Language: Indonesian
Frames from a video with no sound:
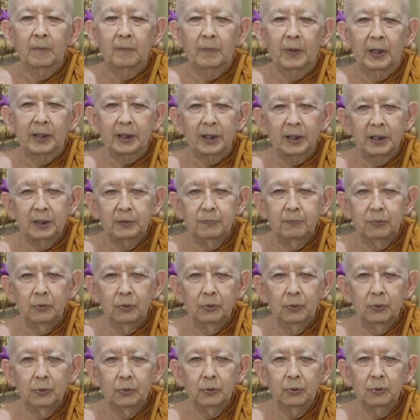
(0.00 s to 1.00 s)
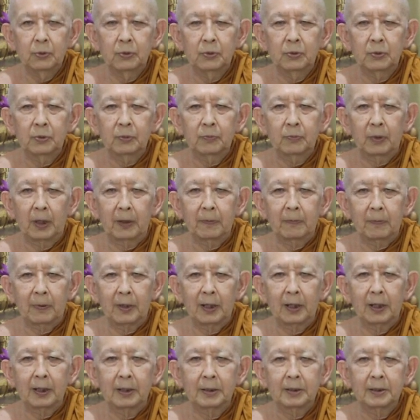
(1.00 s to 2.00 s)
Para ibu,
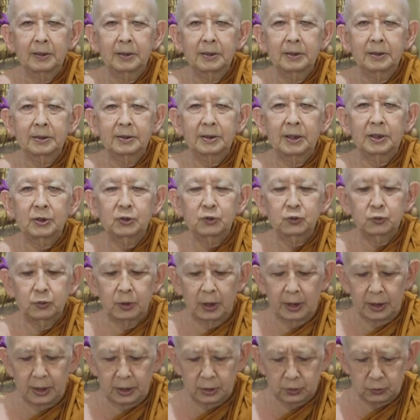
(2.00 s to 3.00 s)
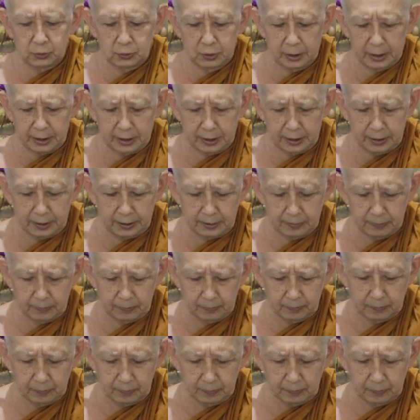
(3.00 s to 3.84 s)
bapak, dan saudara-saudara,